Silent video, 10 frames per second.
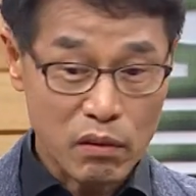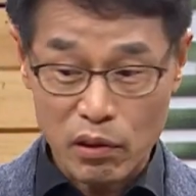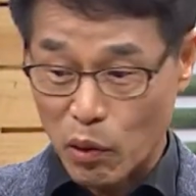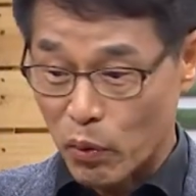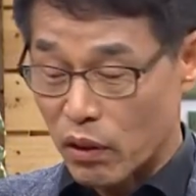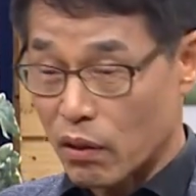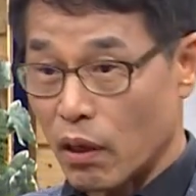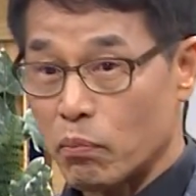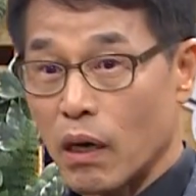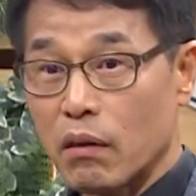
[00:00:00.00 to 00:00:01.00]
그러다 보니까
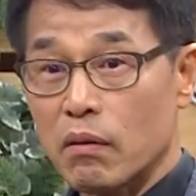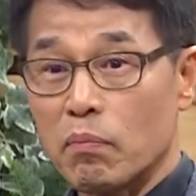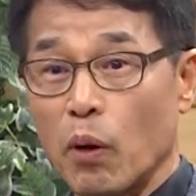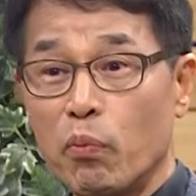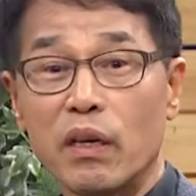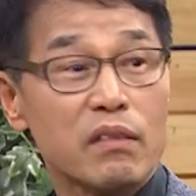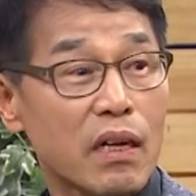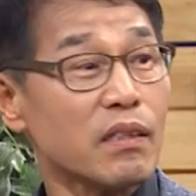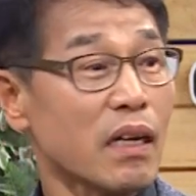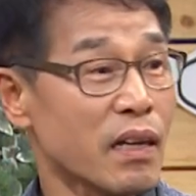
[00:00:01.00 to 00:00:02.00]
막 법인을
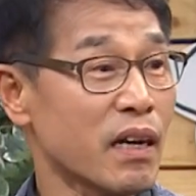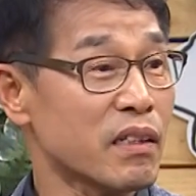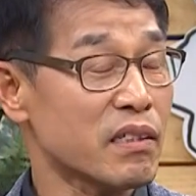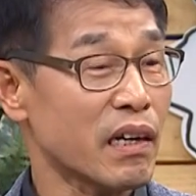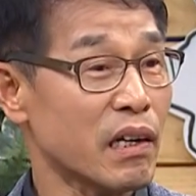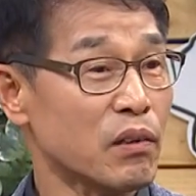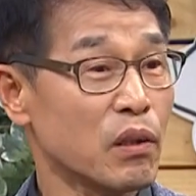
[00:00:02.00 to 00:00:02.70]
찾아내야 되잖아요.